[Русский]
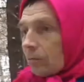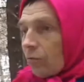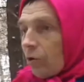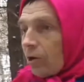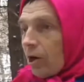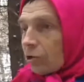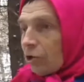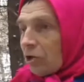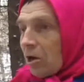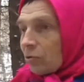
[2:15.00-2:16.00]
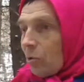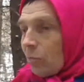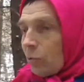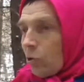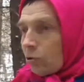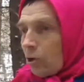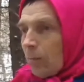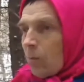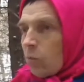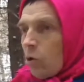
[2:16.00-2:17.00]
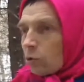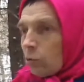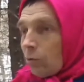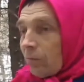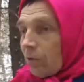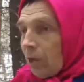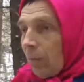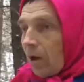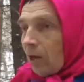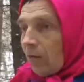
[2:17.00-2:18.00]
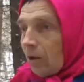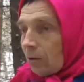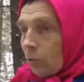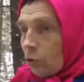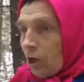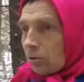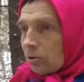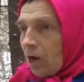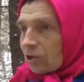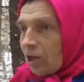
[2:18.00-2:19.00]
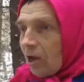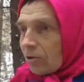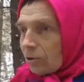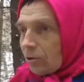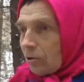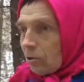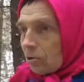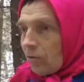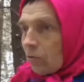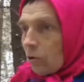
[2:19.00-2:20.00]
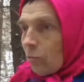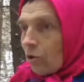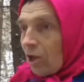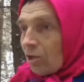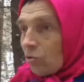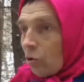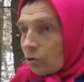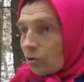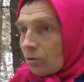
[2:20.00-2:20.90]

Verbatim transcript: Твоя жена чемпионка по боксу. Тебя, наверное, уже заждалась. Чего домой не идешь?